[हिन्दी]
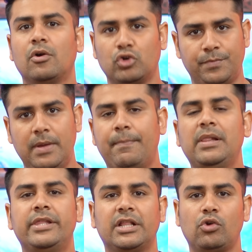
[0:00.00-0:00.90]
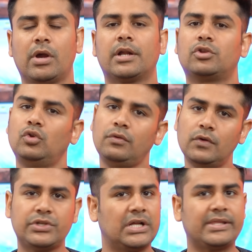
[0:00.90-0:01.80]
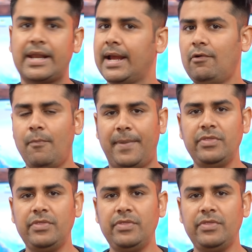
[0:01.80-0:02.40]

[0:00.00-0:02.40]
कुछ भी बिल देते हो या करते हो तो वो चलता रहेगा वो